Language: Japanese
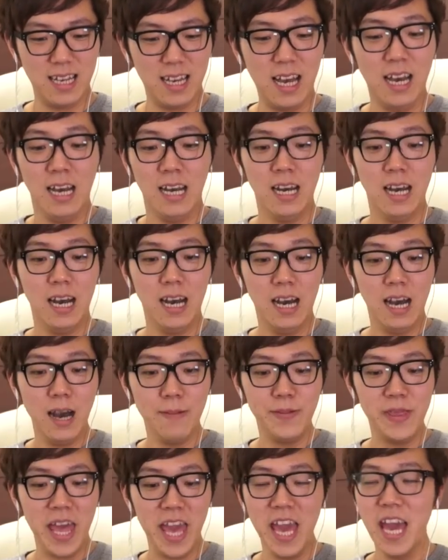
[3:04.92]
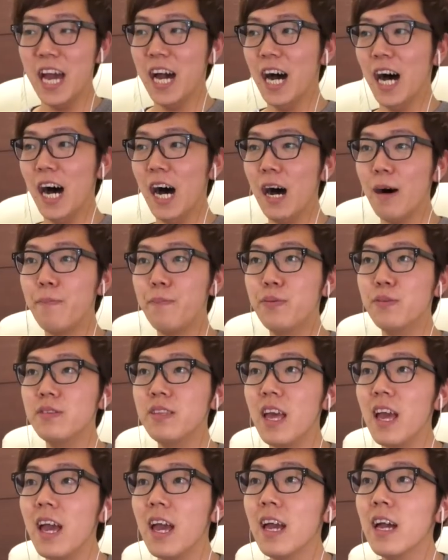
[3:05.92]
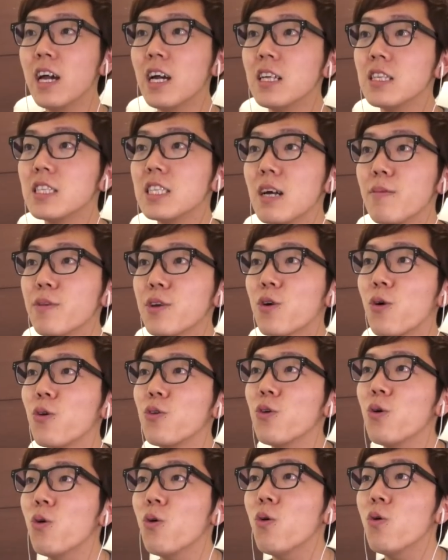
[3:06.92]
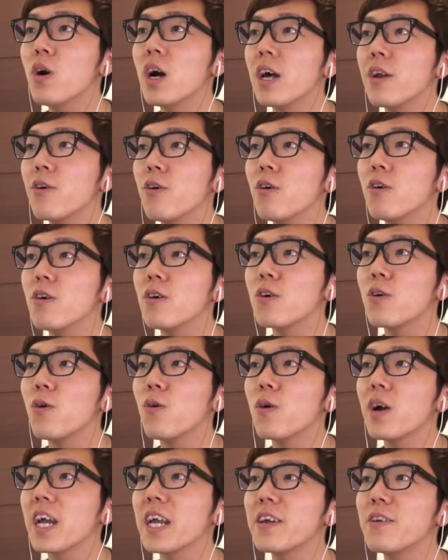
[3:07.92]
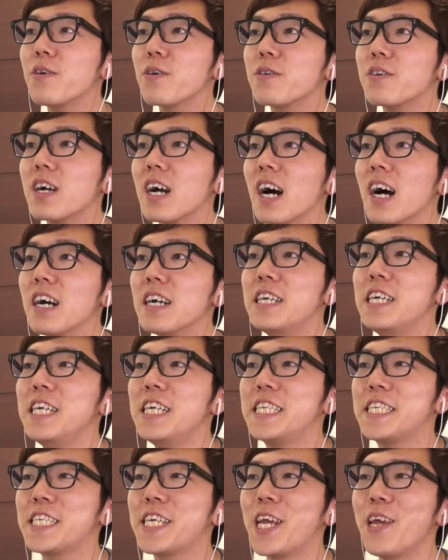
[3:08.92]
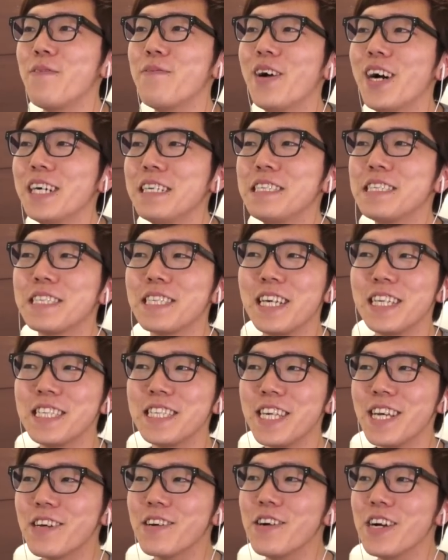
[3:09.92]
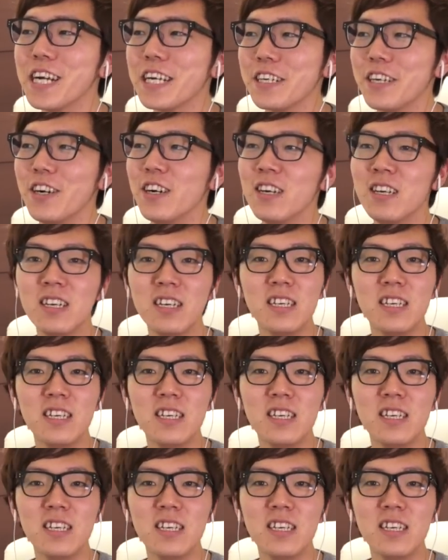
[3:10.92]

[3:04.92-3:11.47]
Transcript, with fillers: あ、危ねえ！危ねえ！ちなみにこのオーガの攻撃力が いちまんさんぜんごひゃく！